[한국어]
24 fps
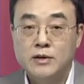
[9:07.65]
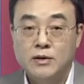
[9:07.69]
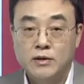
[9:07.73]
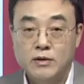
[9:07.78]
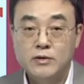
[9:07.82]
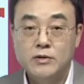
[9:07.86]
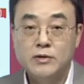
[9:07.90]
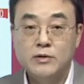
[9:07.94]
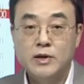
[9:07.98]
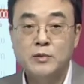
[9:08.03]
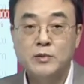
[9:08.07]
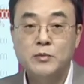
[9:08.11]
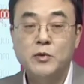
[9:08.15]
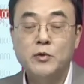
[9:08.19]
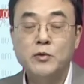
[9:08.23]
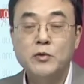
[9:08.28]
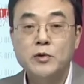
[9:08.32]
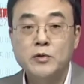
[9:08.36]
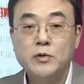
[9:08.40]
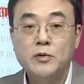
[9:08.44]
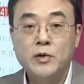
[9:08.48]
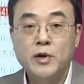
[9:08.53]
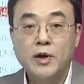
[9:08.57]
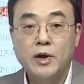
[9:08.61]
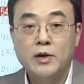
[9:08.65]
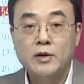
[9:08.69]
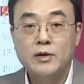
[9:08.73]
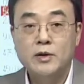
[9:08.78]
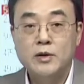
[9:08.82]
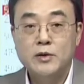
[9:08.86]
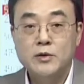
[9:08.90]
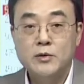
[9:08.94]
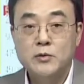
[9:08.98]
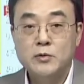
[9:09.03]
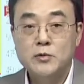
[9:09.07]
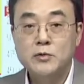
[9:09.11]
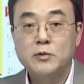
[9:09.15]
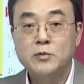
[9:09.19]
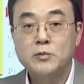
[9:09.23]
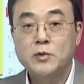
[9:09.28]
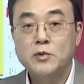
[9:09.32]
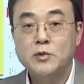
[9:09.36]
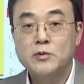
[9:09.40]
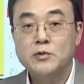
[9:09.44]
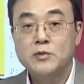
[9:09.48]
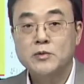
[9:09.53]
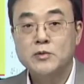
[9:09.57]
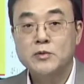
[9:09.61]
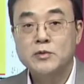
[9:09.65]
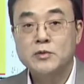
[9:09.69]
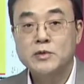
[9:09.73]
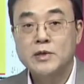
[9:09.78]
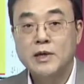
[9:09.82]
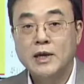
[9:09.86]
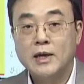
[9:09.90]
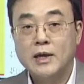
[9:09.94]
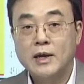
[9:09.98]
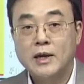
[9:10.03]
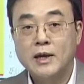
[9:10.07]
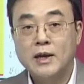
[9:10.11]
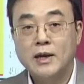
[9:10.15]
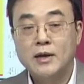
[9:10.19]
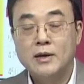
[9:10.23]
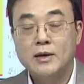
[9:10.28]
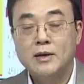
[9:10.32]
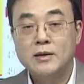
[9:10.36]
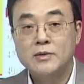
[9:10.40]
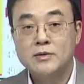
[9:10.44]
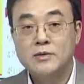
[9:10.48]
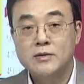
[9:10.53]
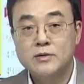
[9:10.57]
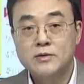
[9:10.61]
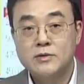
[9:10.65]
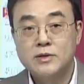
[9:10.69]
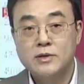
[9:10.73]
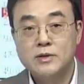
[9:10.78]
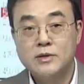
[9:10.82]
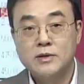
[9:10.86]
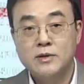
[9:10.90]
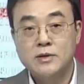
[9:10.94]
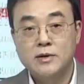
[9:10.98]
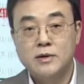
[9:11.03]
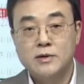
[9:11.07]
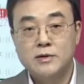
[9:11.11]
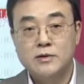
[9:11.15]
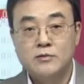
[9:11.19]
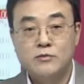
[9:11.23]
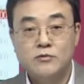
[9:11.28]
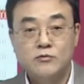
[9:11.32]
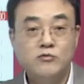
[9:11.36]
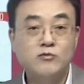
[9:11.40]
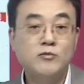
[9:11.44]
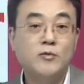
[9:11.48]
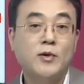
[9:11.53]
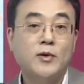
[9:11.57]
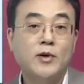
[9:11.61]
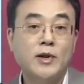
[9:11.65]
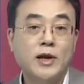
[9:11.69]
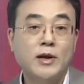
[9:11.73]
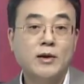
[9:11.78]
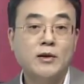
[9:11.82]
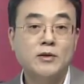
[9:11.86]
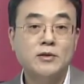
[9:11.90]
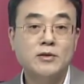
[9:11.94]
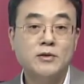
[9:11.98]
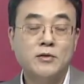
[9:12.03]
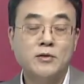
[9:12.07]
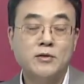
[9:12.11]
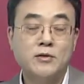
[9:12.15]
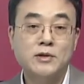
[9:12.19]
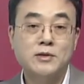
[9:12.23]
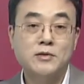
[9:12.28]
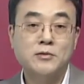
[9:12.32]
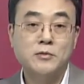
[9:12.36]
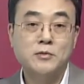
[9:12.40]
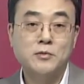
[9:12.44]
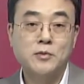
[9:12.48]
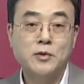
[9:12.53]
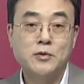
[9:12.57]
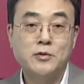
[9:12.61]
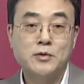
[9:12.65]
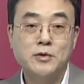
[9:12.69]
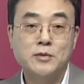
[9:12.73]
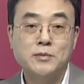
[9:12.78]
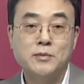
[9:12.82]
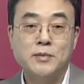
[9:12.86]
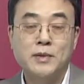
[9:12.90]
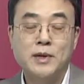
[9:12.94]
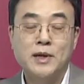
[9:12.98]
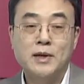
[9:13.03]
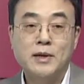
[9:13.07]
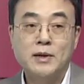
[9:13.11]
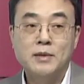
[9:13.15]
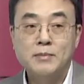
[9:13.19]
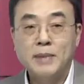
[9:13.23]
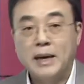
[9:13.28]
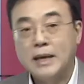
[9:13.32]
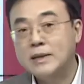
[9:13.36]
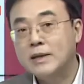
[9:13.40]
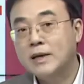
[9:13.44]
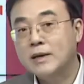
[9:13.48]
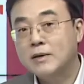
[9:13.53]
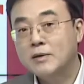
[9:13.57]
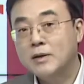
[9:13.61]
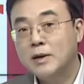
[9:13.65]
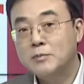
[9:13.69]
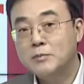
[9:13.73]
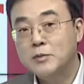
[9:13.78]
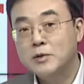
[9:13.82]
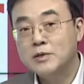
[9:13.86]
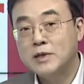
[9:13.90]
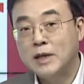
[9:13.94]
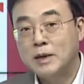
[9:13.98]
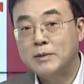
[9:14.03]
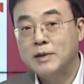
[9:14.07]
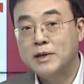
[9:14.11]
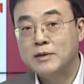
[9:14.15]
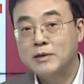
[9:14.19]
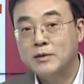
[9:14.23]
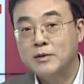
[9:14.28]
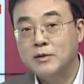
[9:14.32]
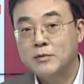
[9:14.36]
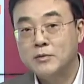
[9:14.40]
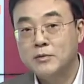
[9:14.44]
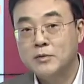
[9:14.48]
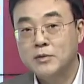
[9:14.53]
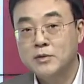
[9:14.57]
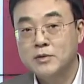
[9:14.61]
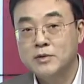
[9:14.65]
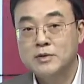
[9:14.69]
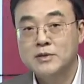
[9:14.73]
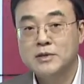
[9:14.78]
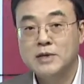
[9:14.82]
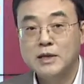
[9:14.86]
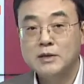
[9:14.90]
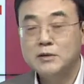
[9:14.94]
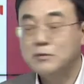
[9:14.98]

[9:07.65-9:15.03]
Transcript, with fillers: 어, 그렇게 보고 있고요. 이 종목도 제가 어, 지, 어, 두 번에 걸쳐서 이 종목은 바닥에서 한번 잡아드렸고 차트